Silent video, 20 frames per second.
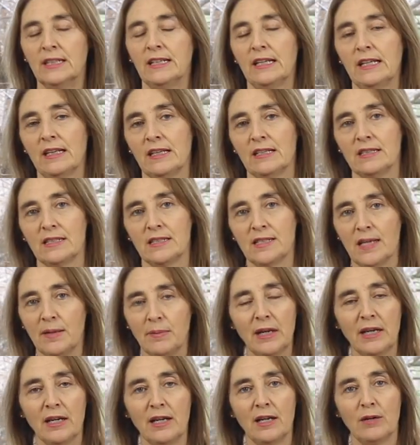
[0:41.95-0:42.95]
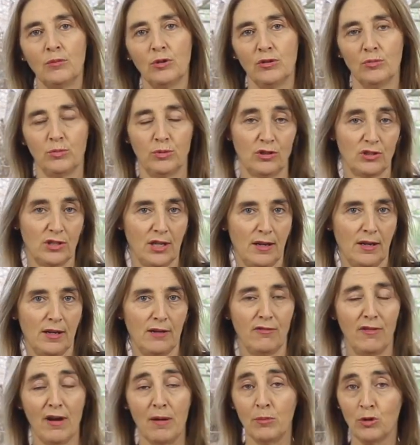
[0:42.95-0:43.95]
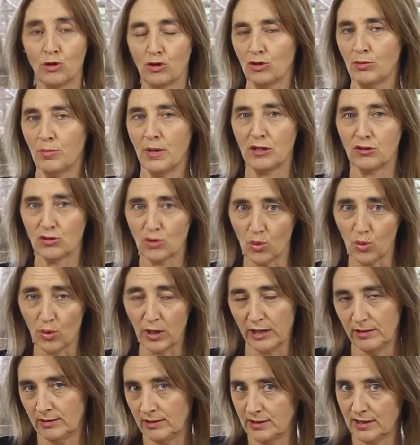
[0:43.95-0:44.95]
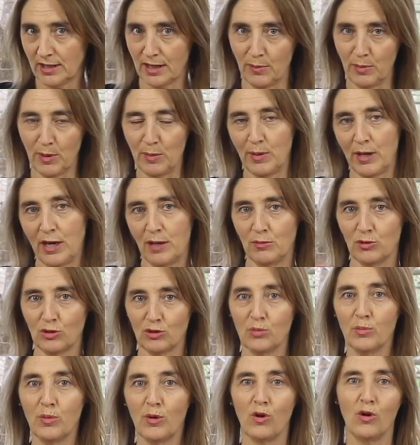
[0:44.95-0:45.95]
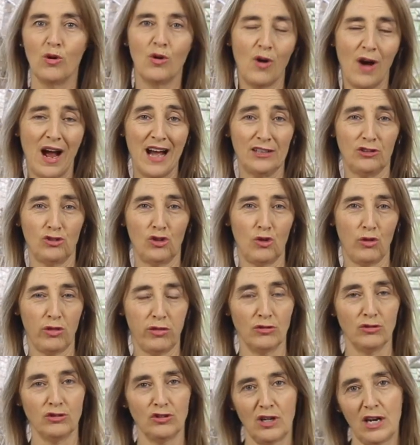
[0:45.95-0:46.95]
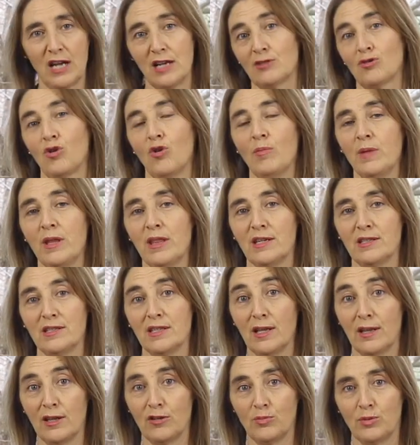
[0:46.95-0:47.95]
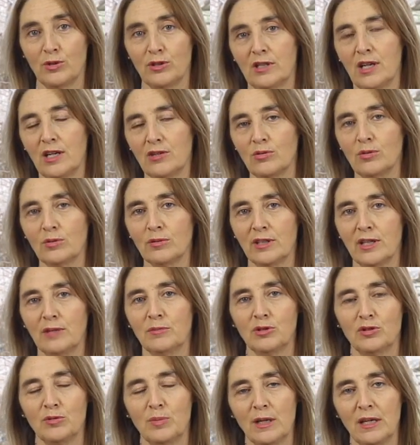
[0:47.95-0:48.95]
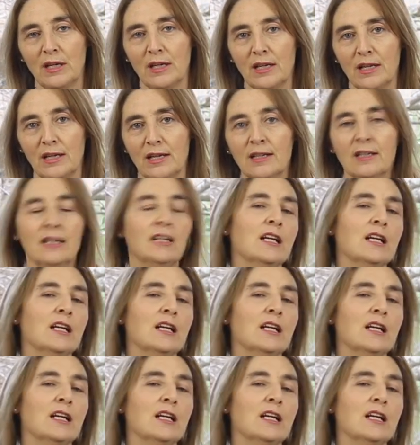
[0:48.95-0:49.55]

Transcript: Y de esa manera, bueno, pues el famoso batch cooking, ese que preparamos un poco a trozos las comidas y después las juntamos para